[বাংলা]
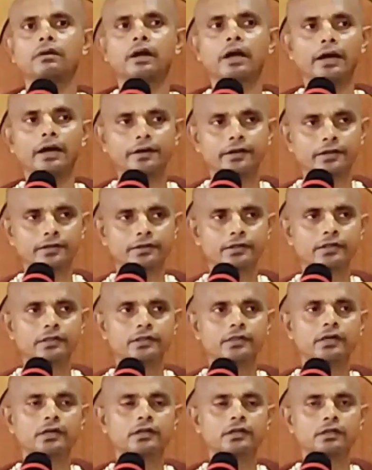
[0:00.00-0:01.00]
গাইডেন্সে
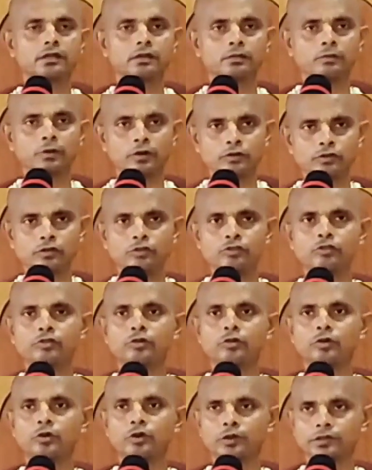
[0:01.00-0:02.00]
থেকে তিনি ভজন
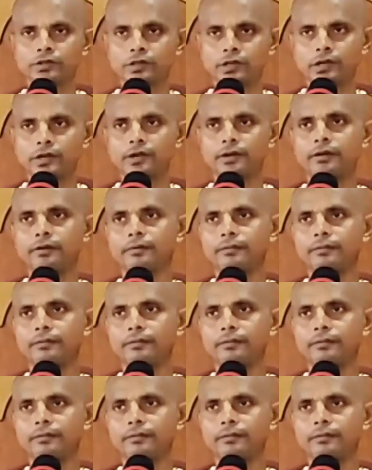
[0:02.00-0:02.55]
শুরু করেছিলেন